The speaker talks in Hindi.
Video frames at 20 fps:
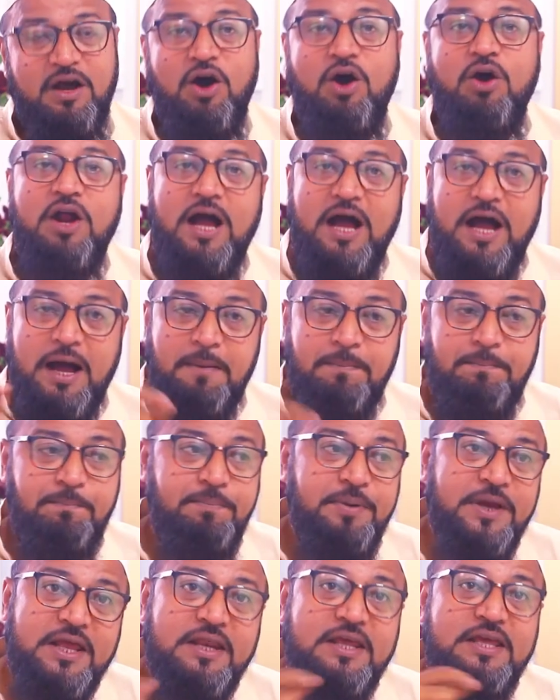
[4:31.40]
और
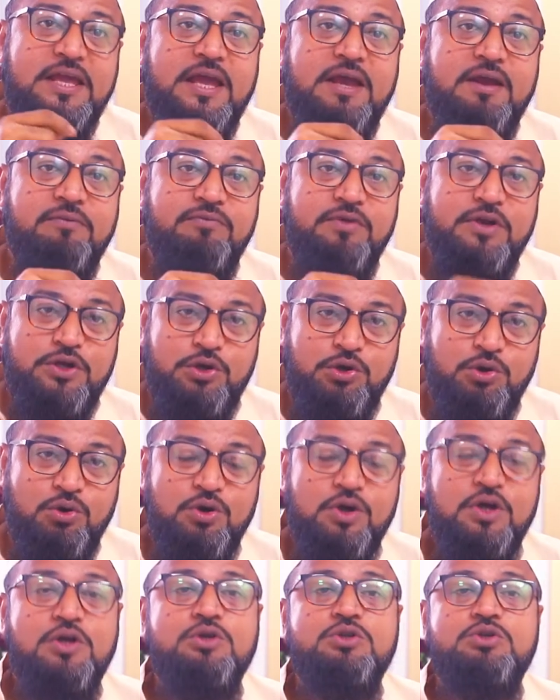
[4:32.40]
अब फिर ये वीडियो
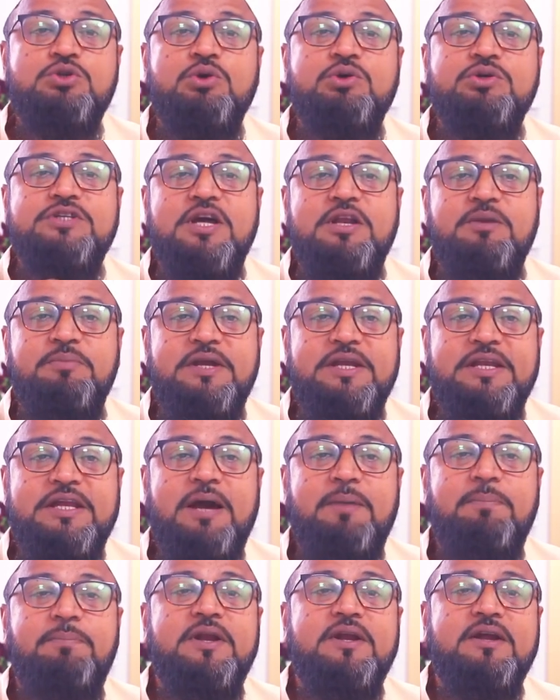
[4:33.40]
सोशल
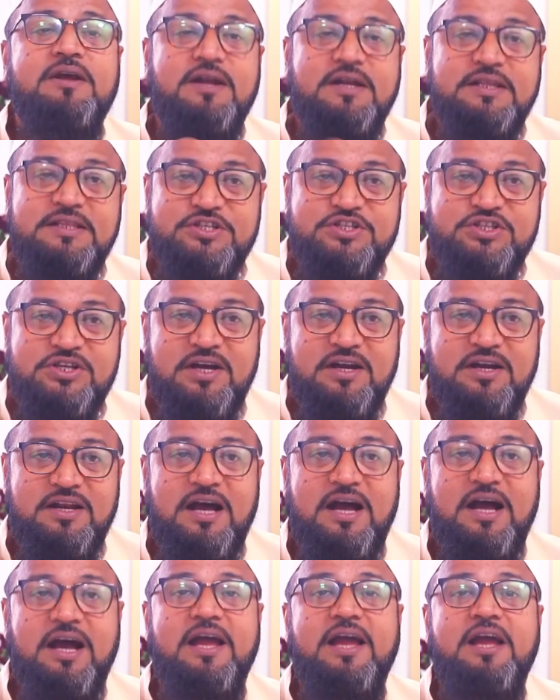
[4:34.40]
मीडिया पर गर्दिश कर
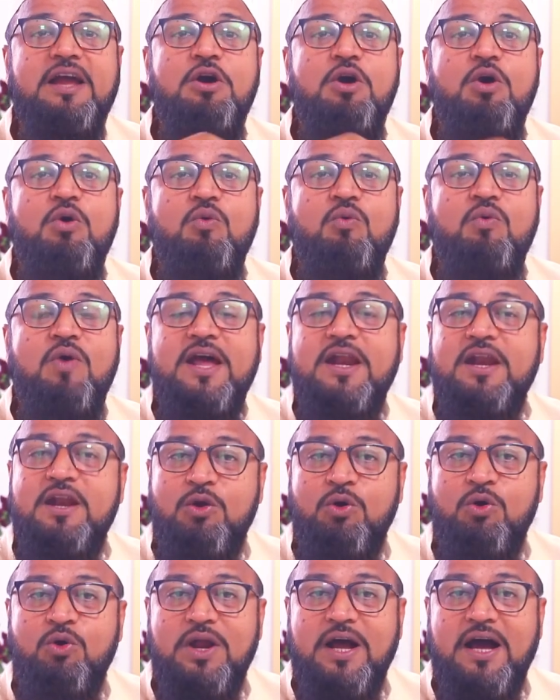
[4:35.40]
रहा है
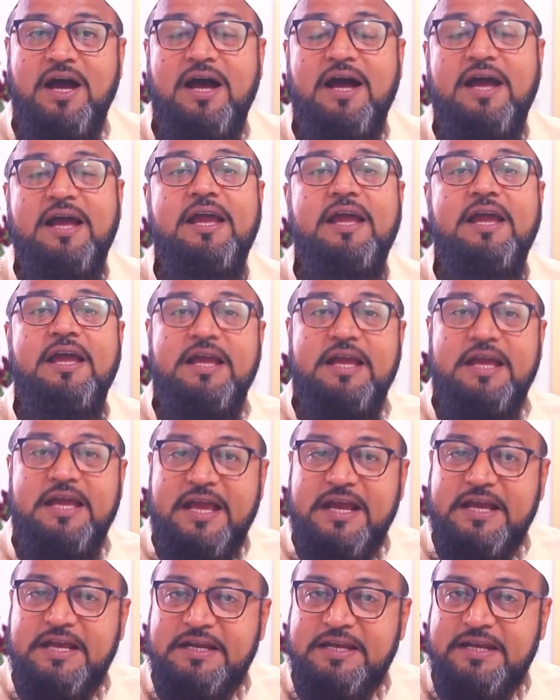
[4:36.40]
वायरल हो रहा है
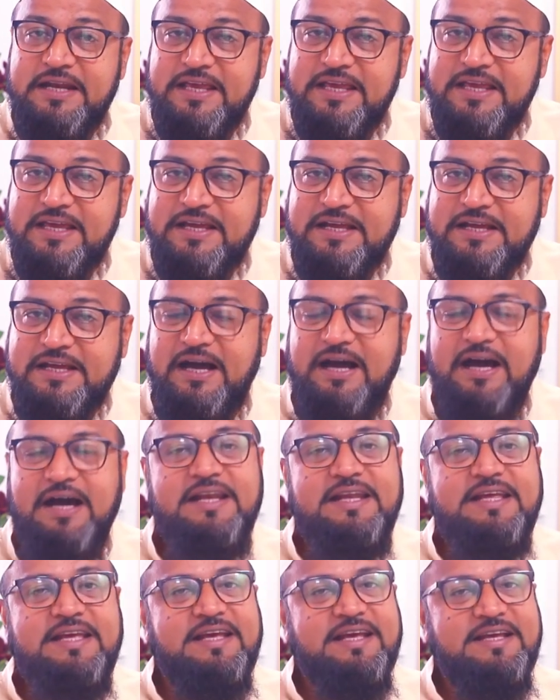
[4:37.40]
एक नई
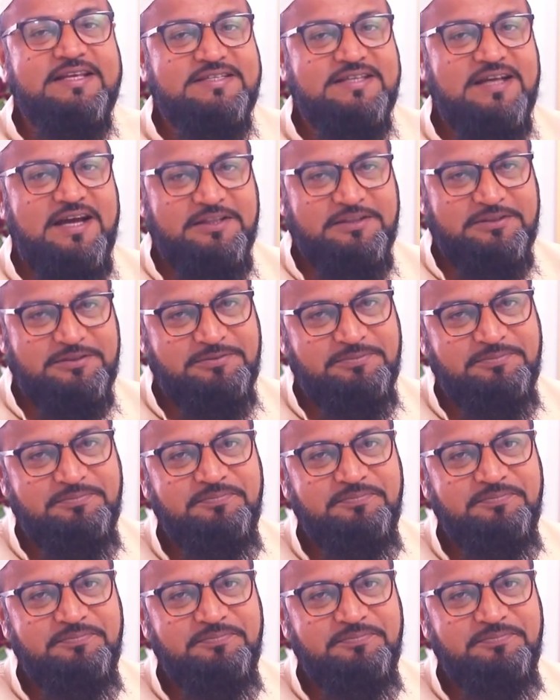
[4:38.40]
कहानी के साथ